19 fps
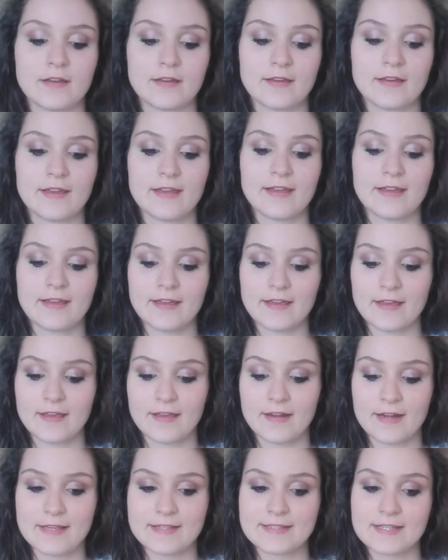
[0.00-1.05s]
è
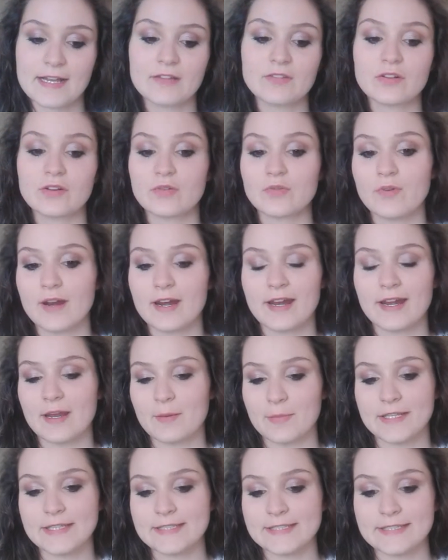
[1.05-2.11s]
la scatola è uguale alla
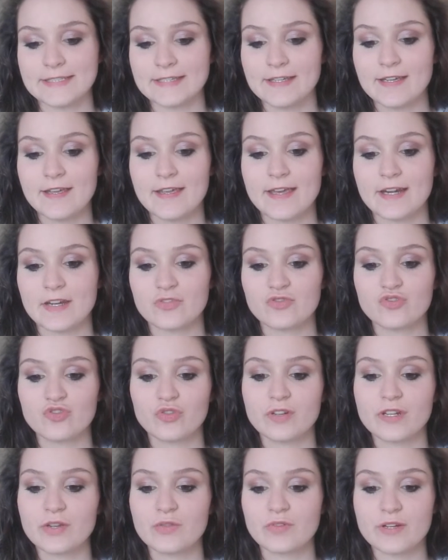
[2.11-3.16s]
matita è
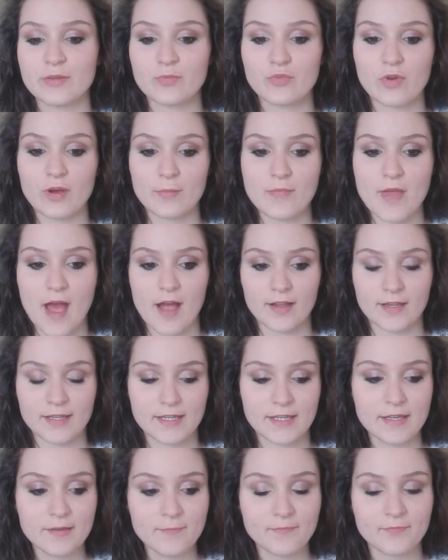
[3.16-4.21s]
arancione con i pua
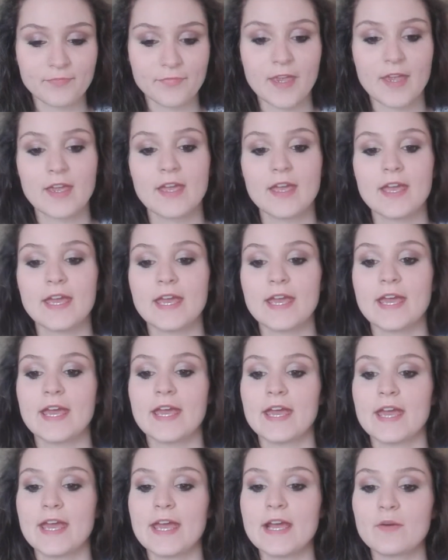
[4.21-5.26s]
bianchi
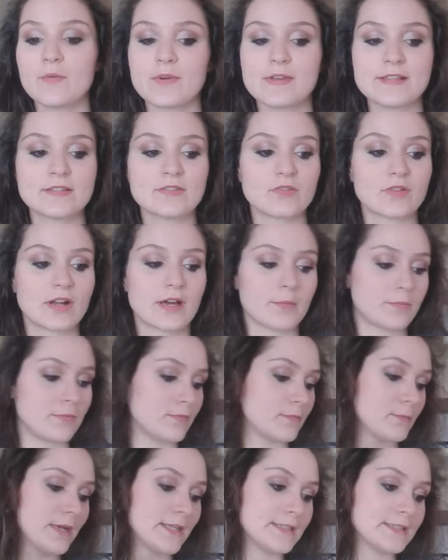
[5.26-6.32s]
e questa è una
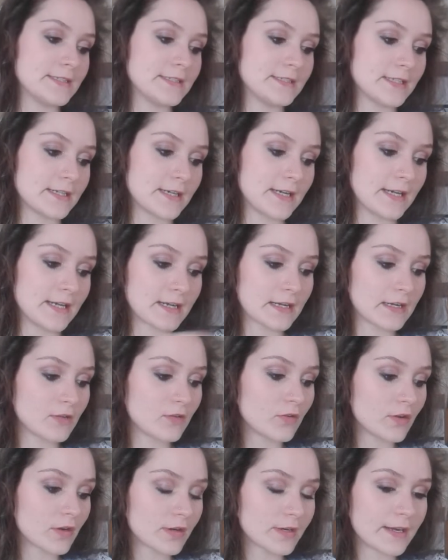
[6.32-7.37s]
matita nella,
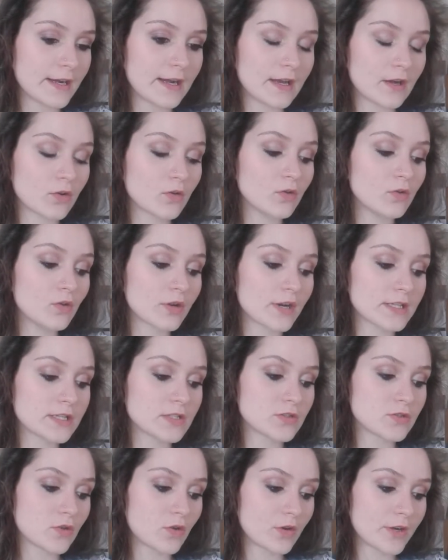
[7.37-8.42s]
nella
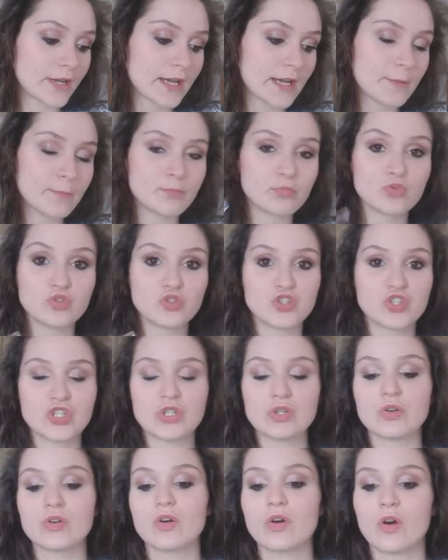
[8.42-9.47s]
colorazione cappuccino
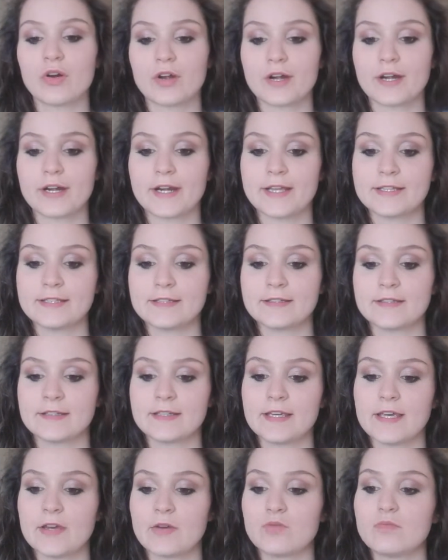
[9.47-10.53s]
cornet
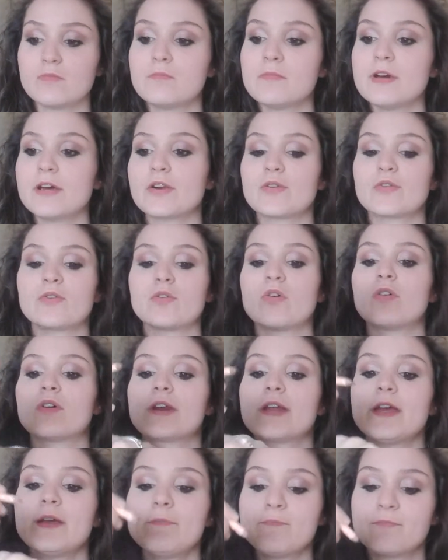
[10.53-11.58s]
che è un
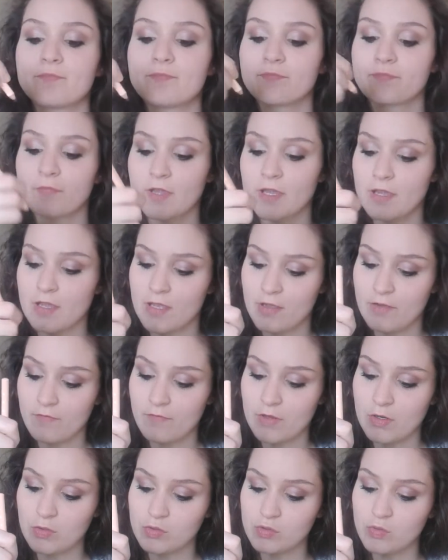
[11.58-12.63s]
marrone
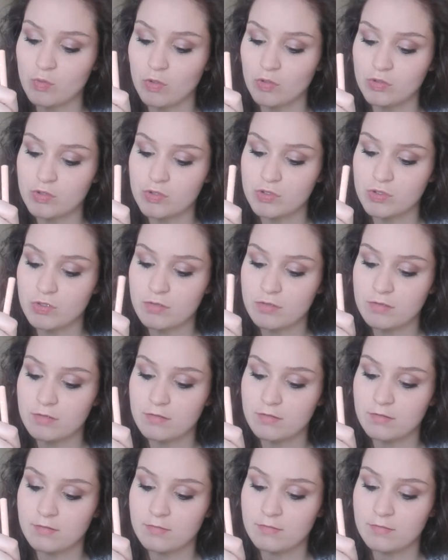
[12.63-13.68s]
ve lo swatcho
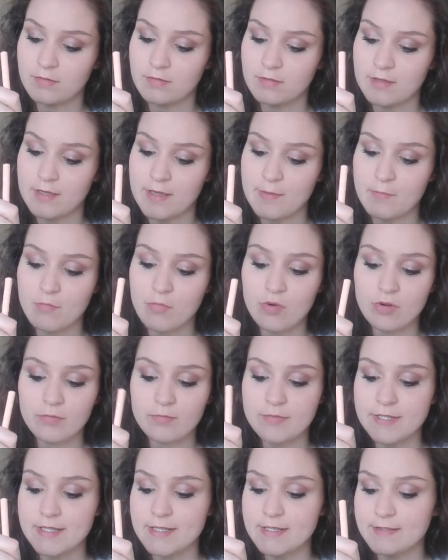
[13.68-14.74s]
è
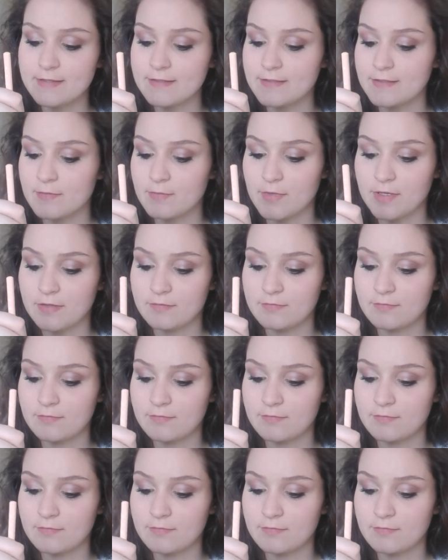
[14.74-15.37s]
morbidissima